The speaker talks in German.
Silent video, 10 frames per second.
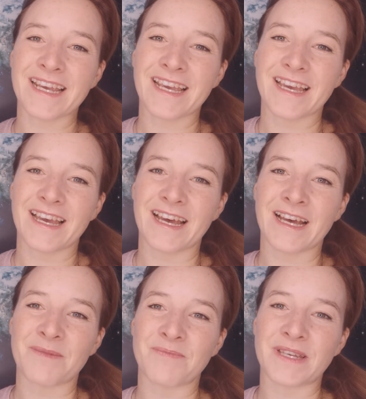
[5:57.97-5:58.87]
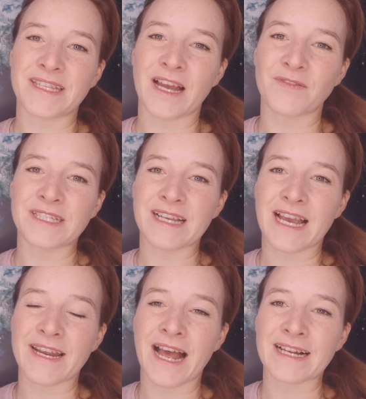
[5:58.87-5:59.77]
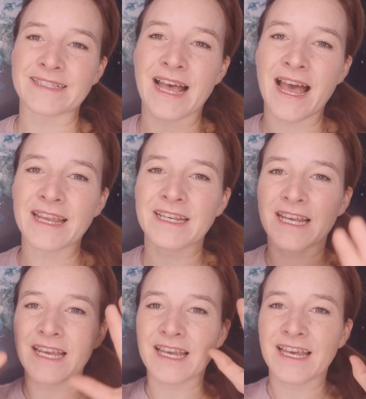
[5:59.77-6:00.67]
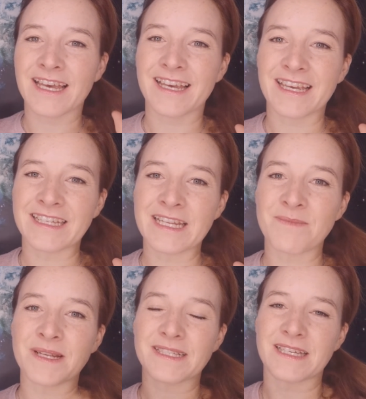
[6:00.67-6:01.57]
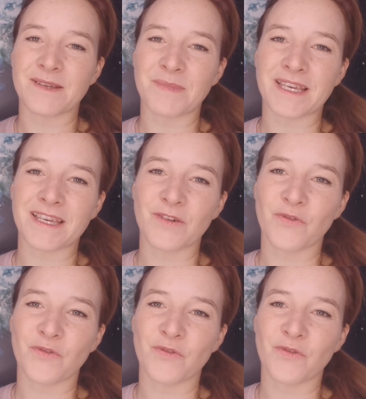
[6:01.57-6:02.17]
Ähm, ich darf dieser Kanal sein, indem dass ich mich